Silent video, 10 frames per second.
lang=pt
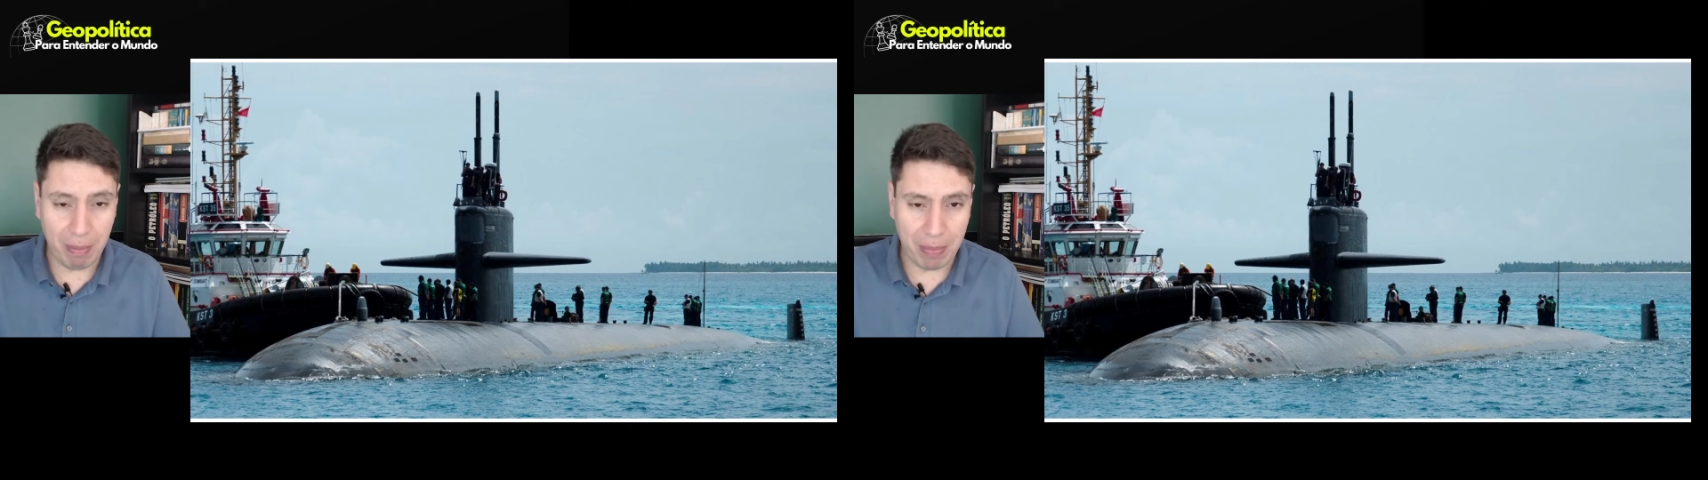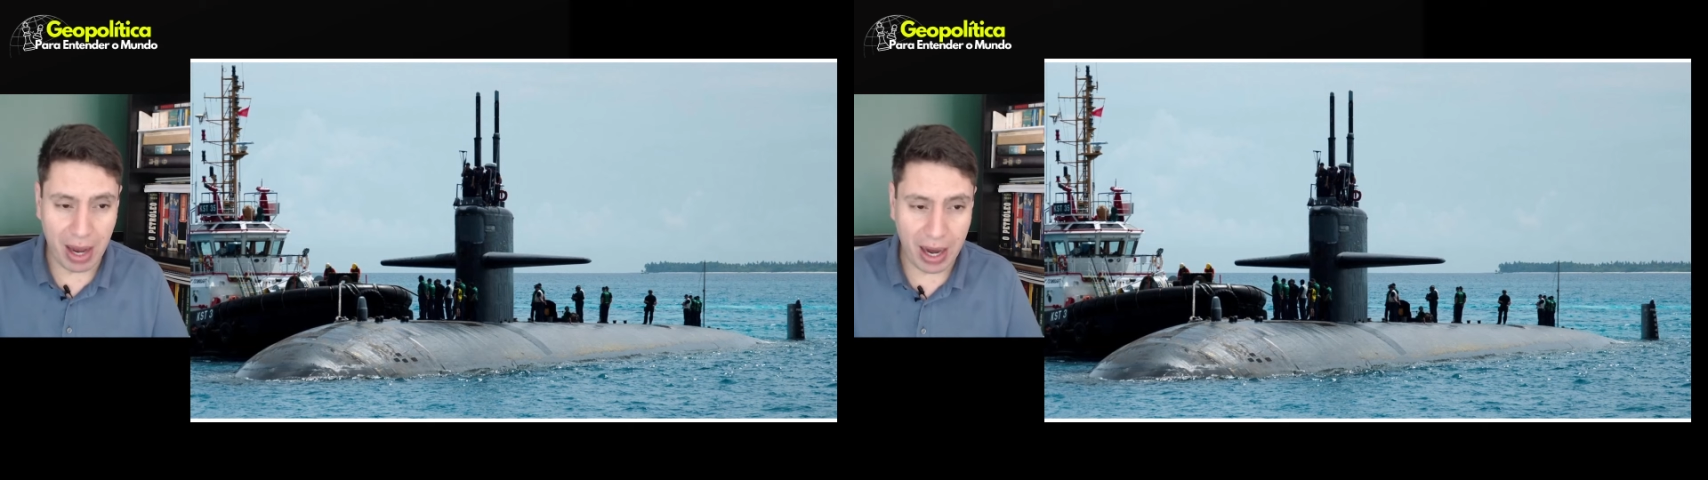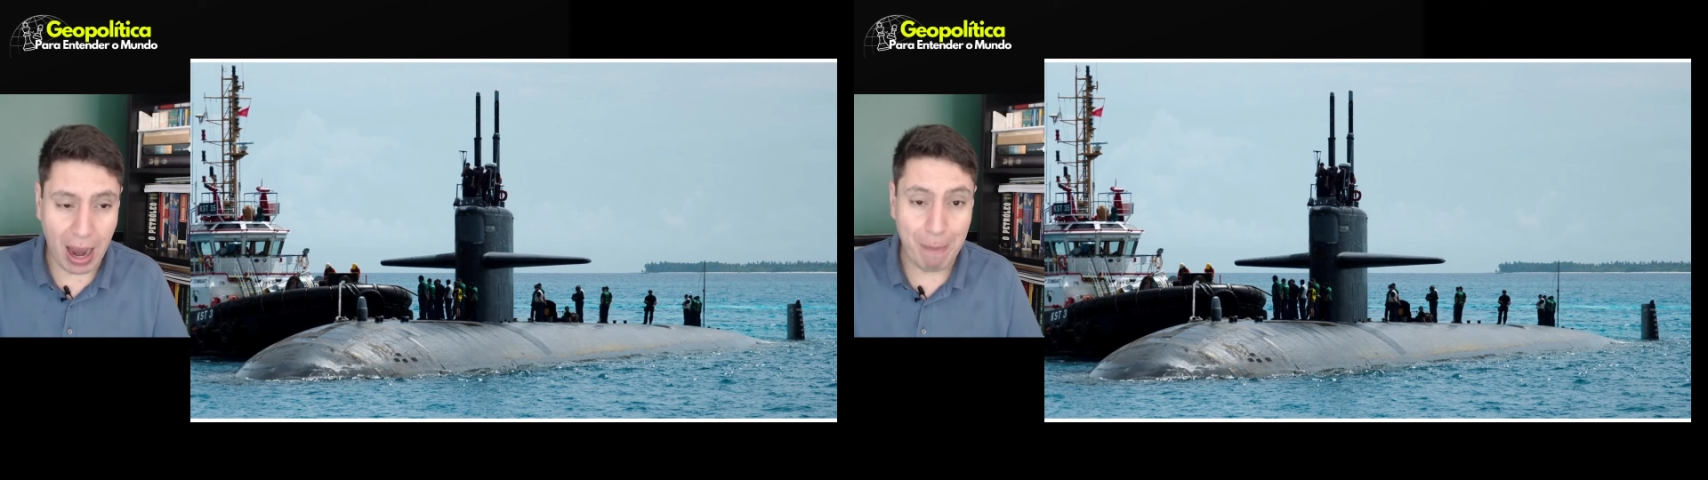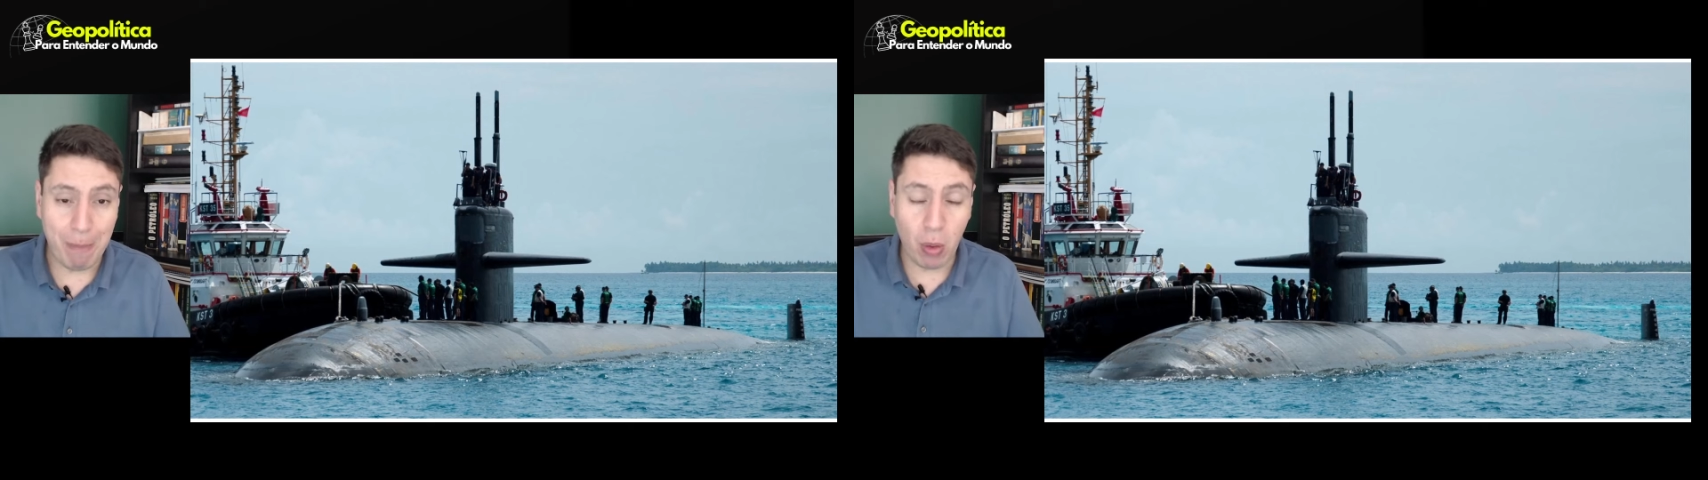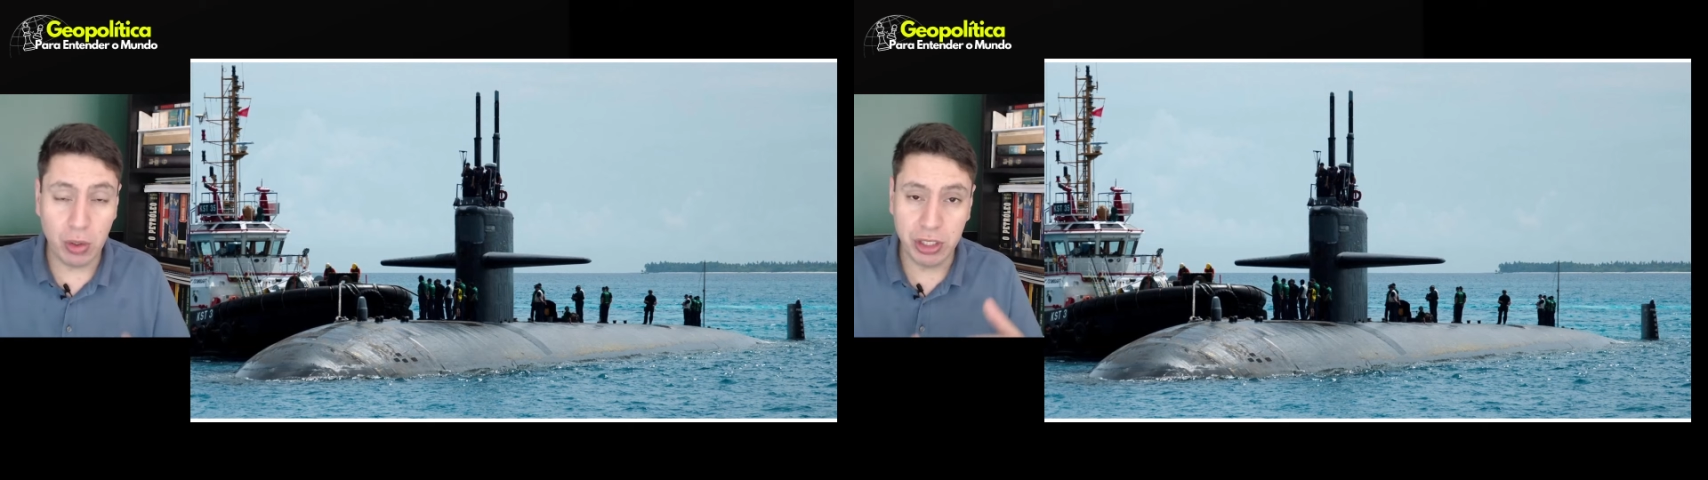para a
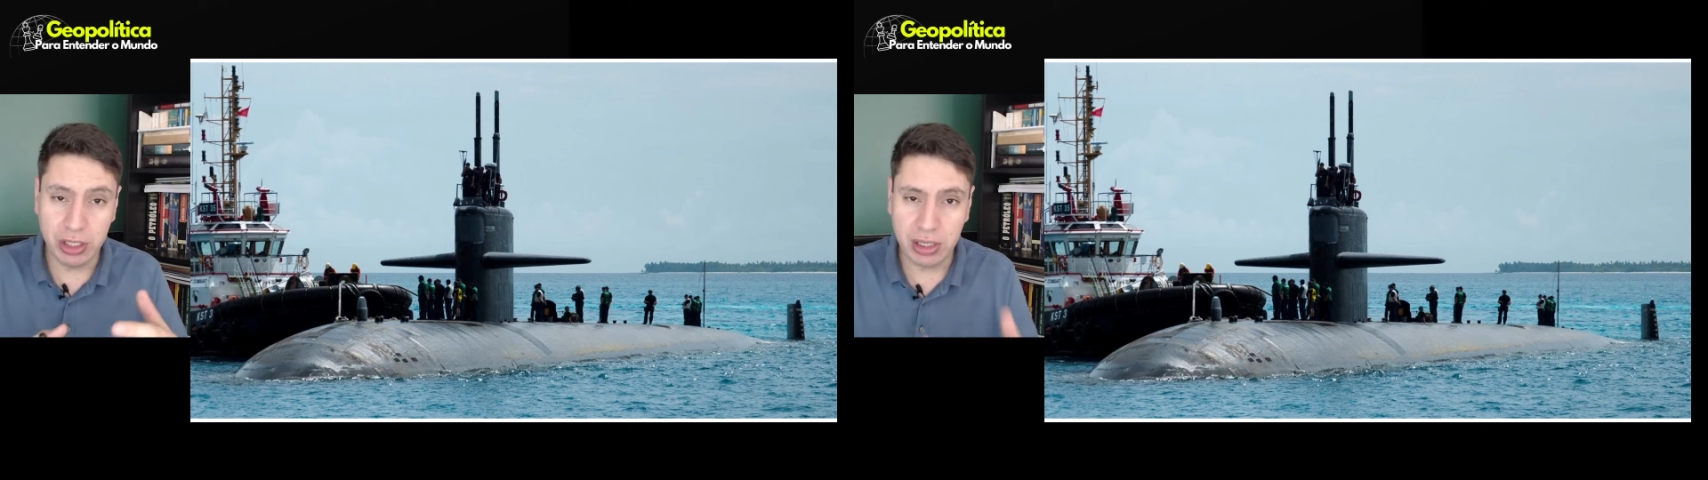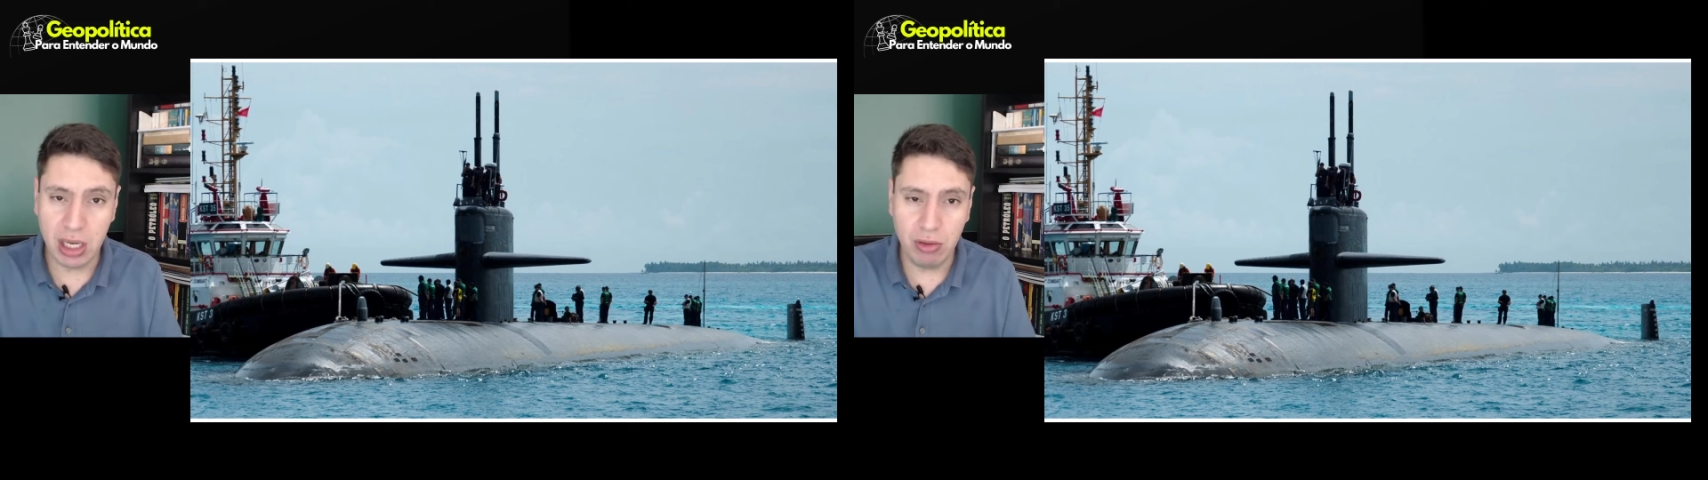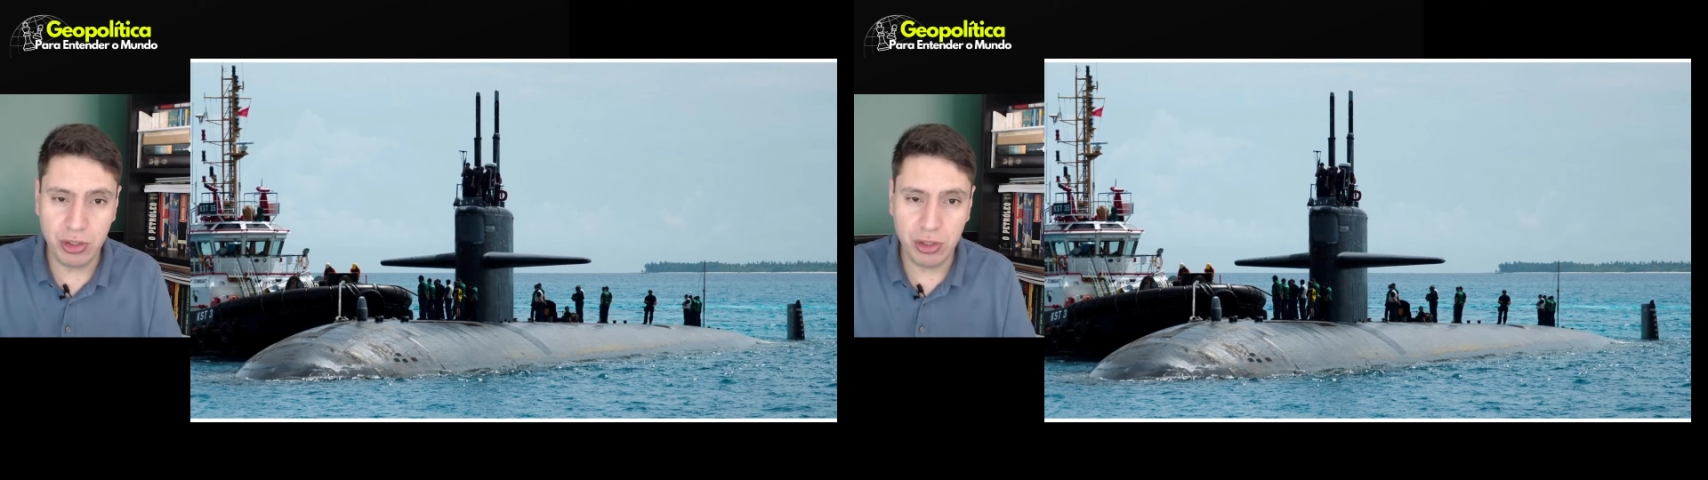projeção